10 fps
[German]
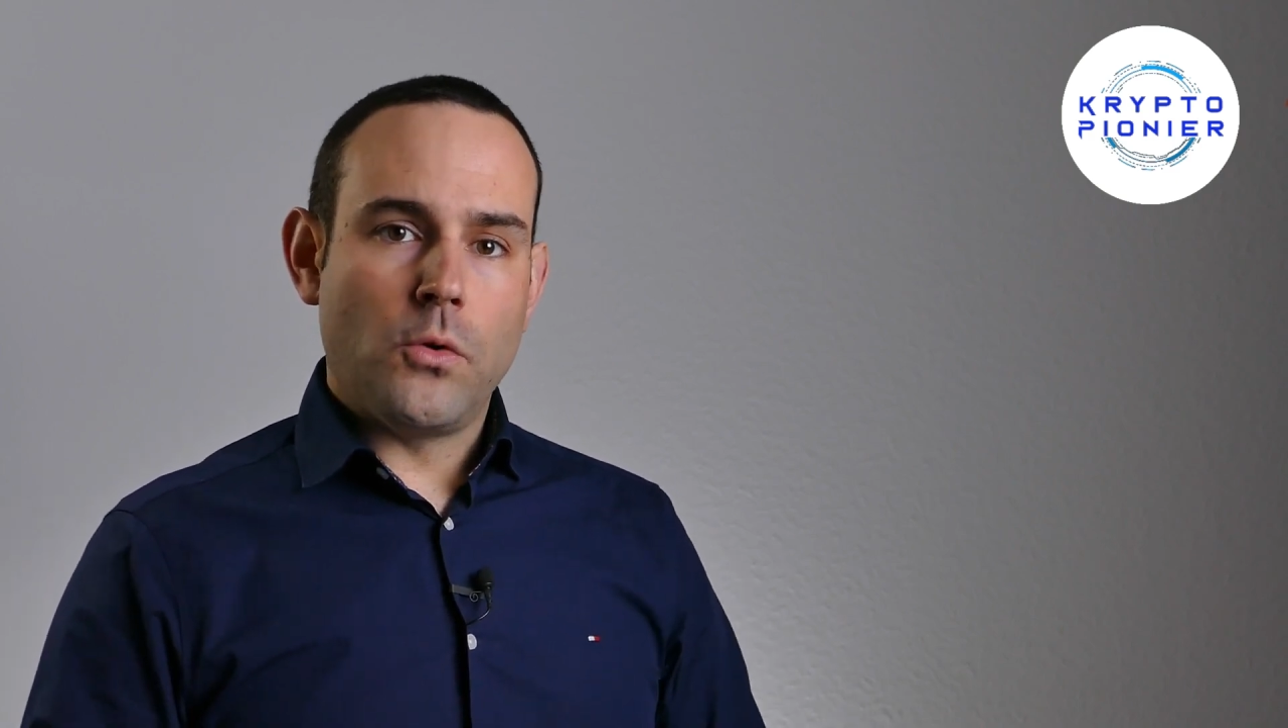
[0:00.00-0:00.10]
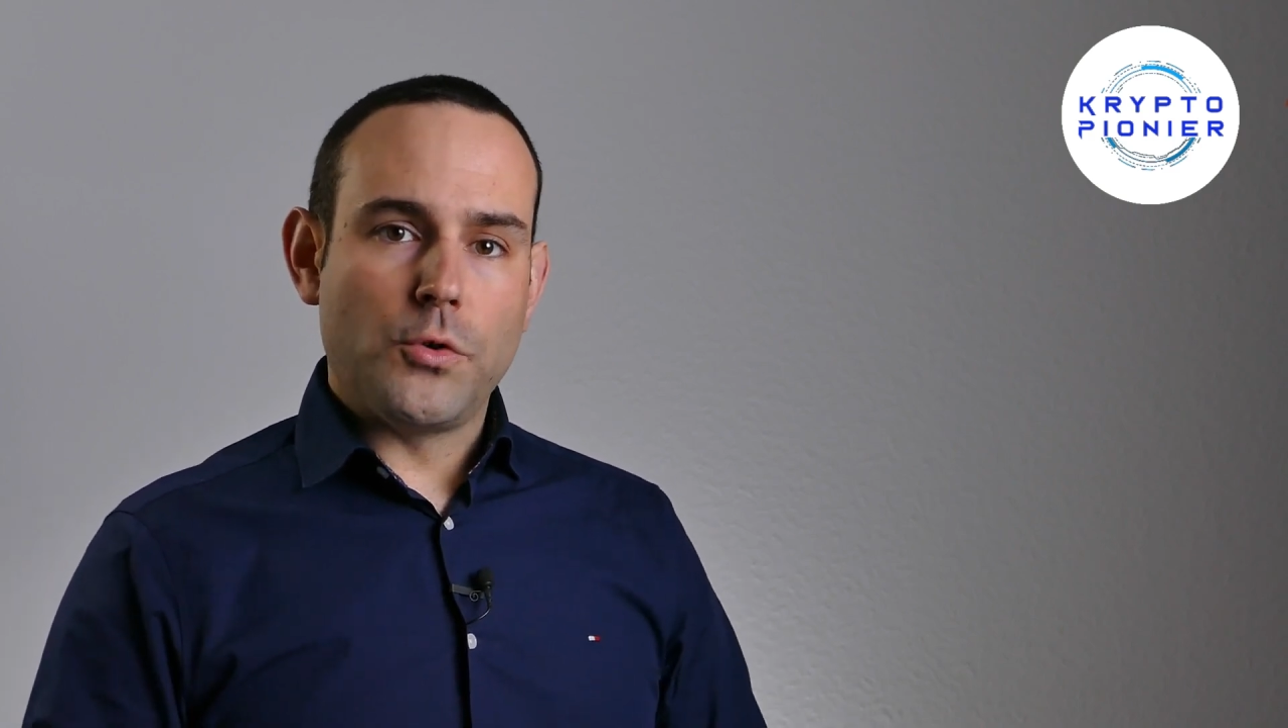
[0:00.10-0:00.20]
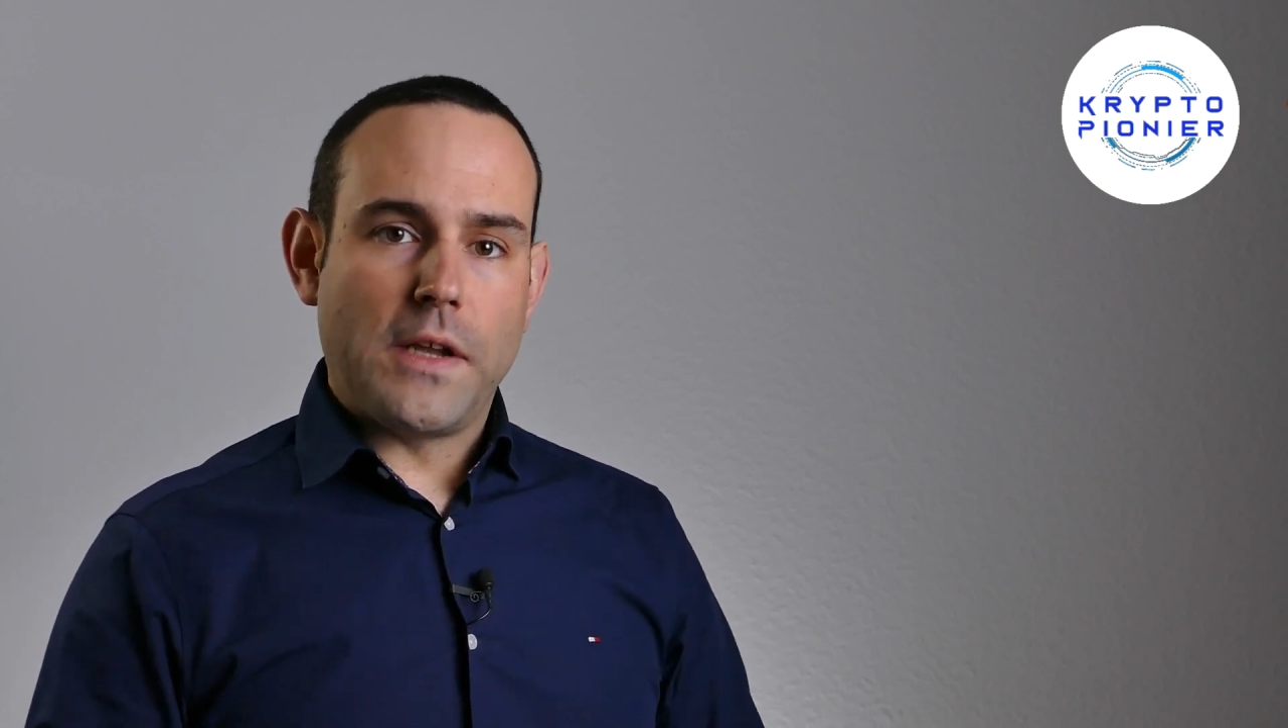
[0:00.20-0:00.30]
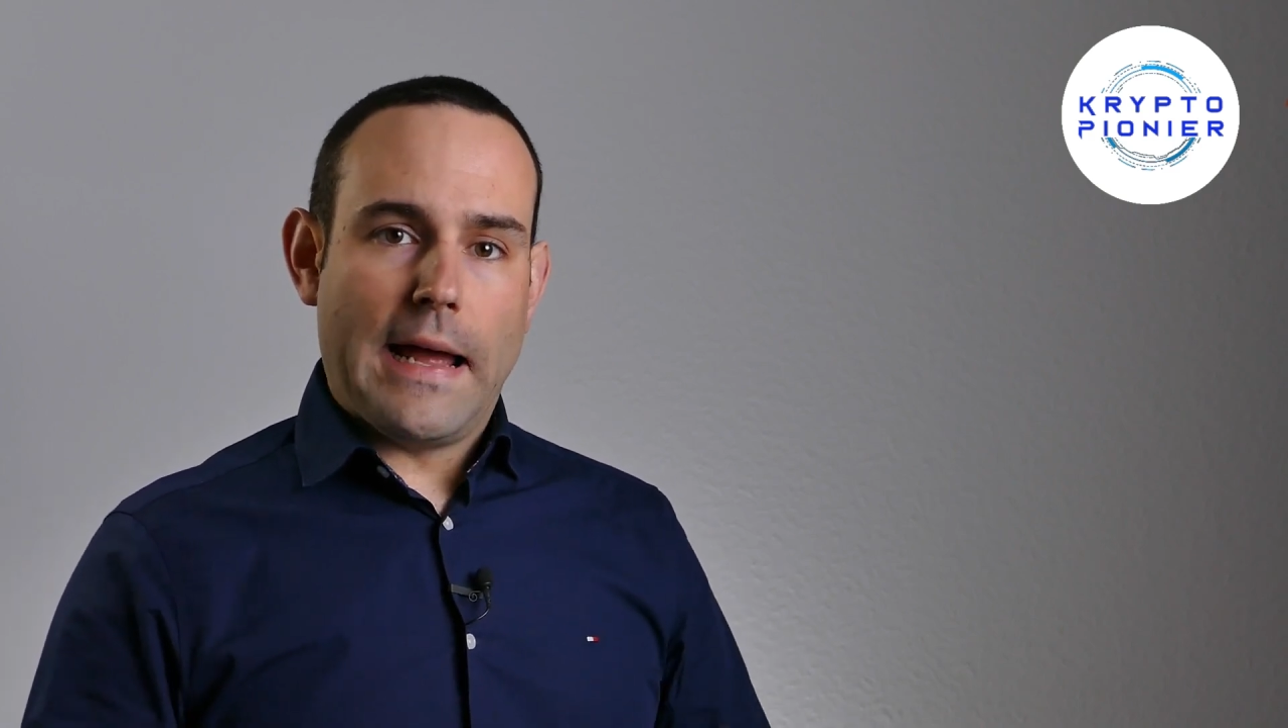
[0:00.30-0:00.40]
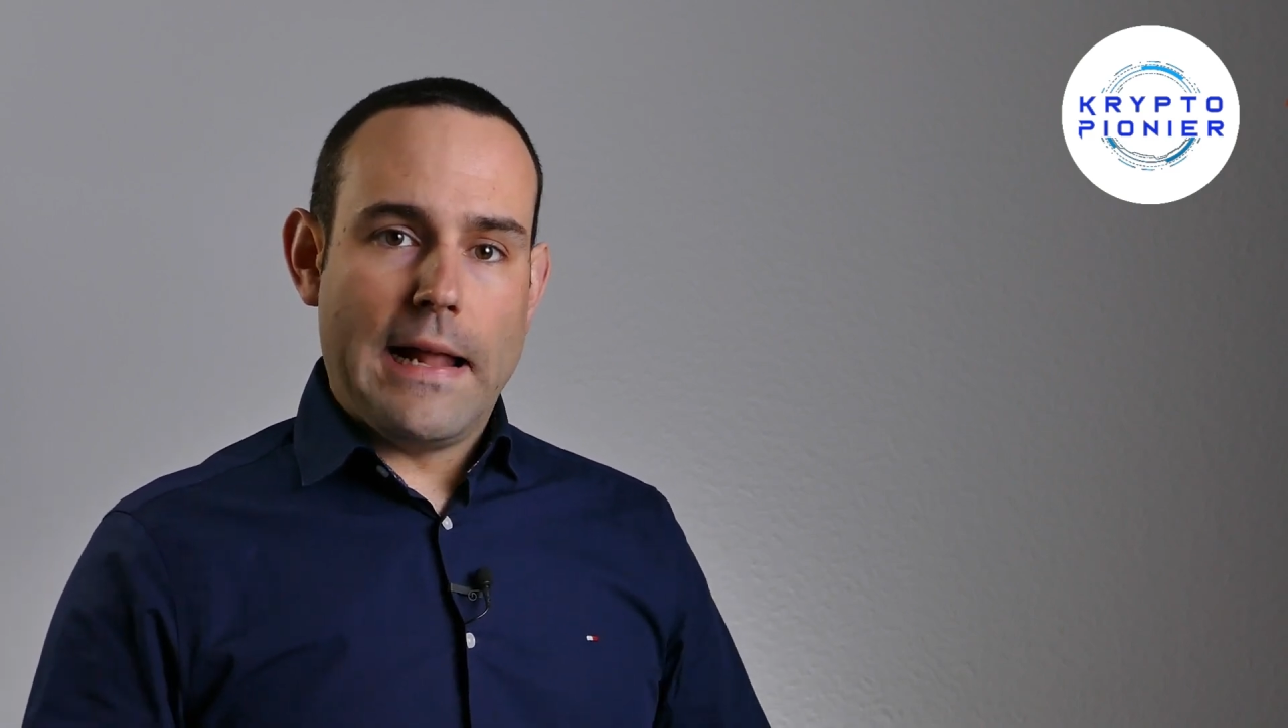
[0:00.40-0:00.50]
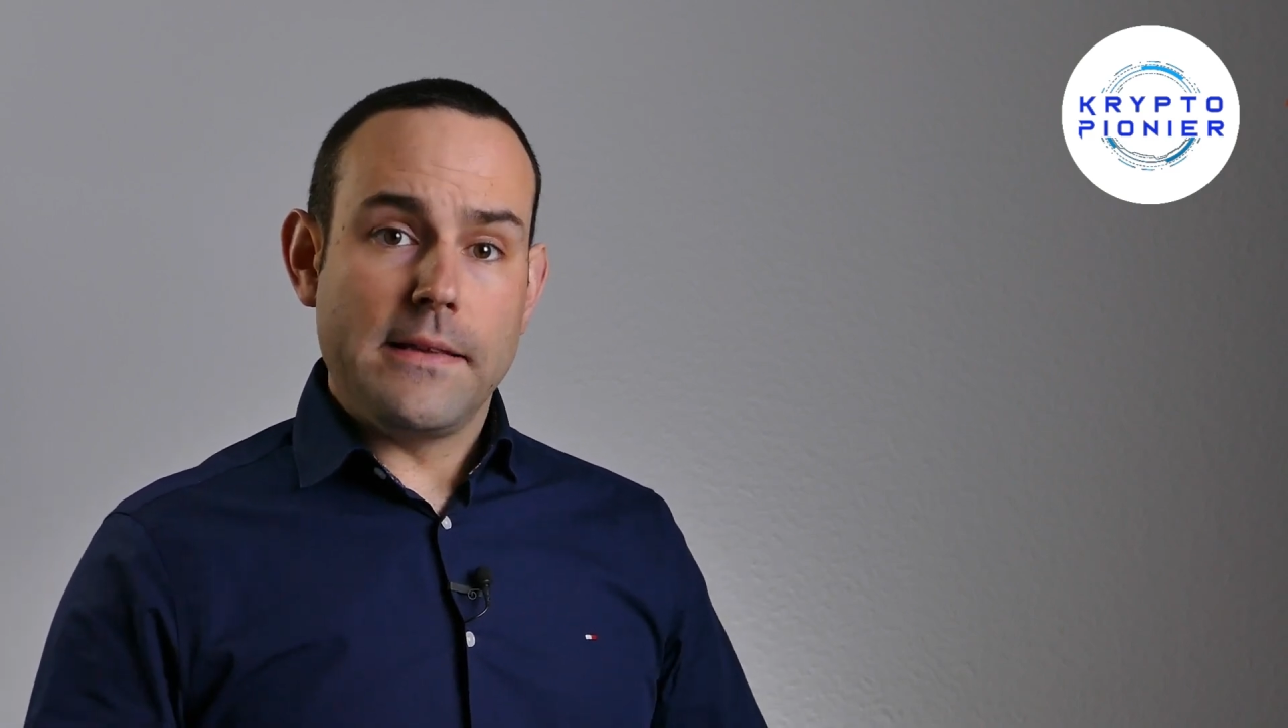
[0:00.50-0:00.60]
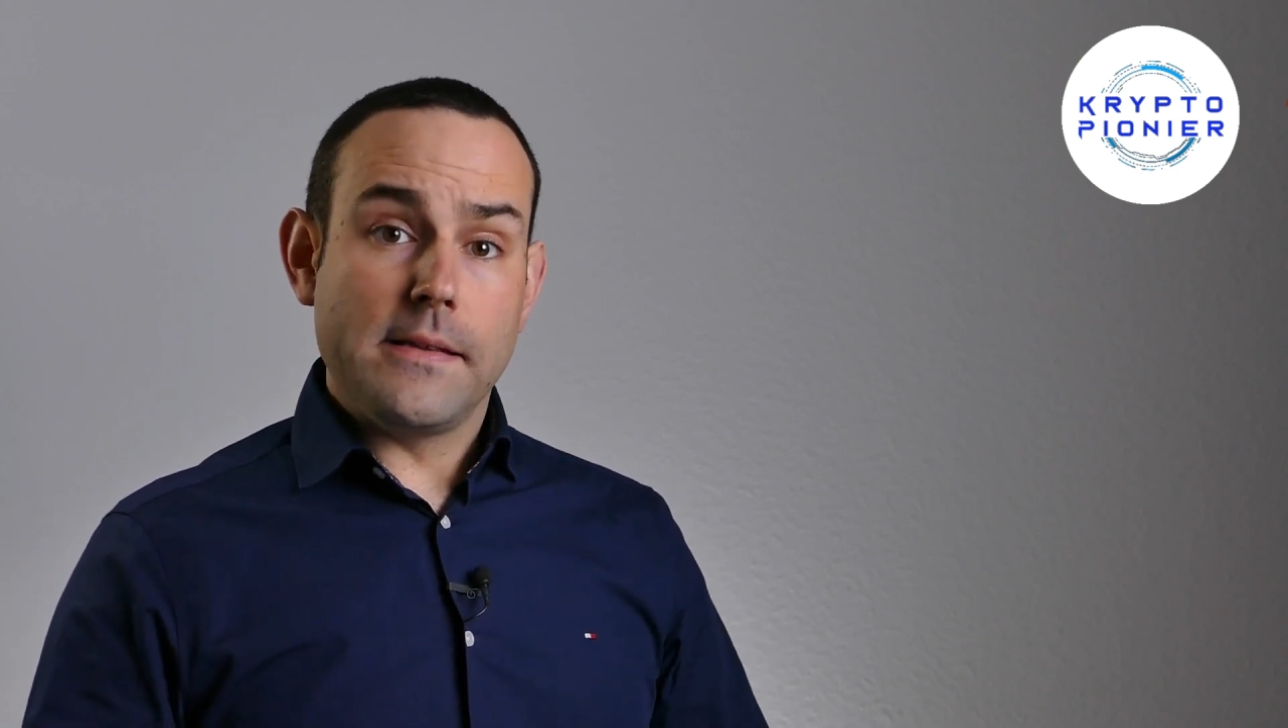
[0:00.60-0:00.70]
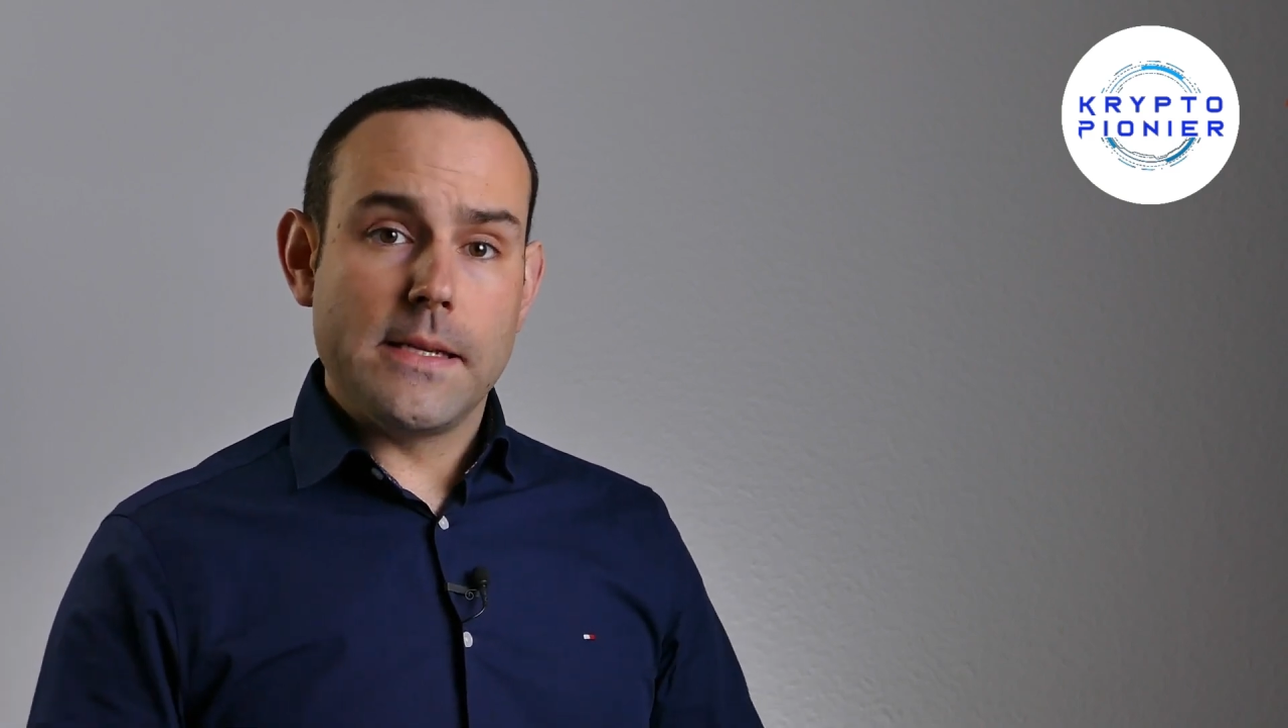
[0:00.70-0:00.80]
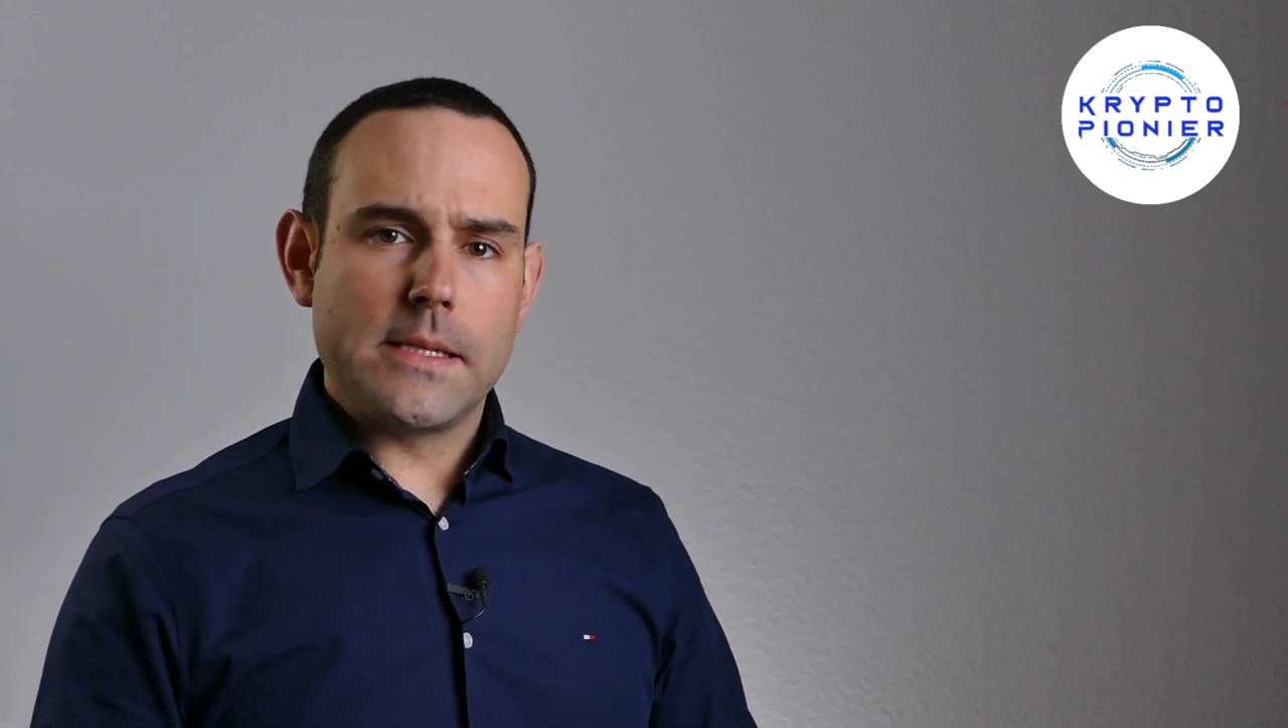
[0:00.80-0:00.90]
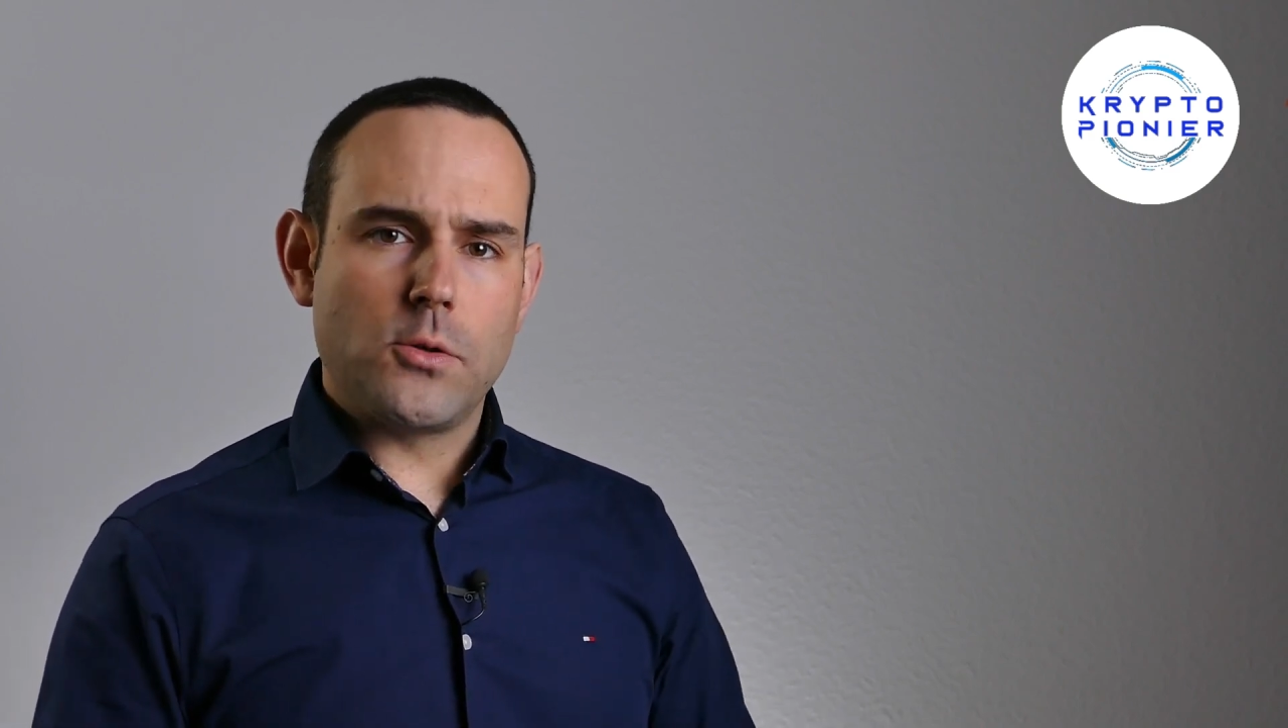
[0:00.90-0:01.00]
oder hält
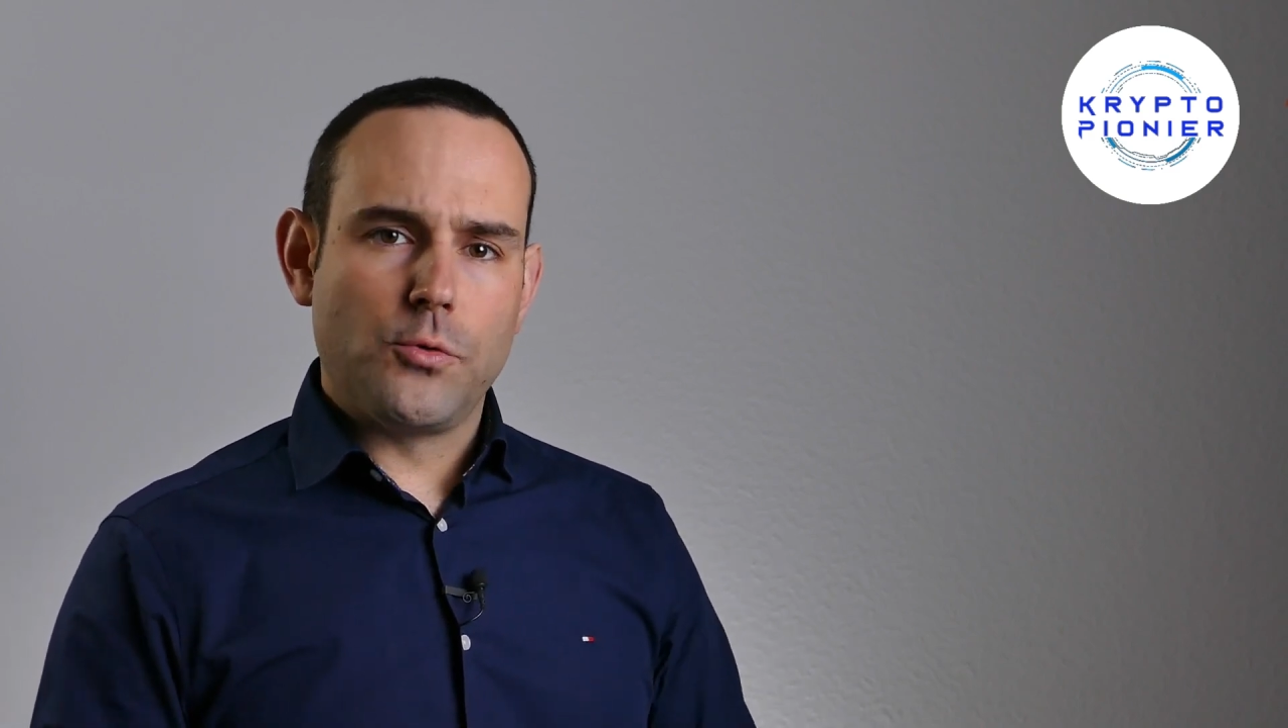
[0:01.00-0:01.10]
dieses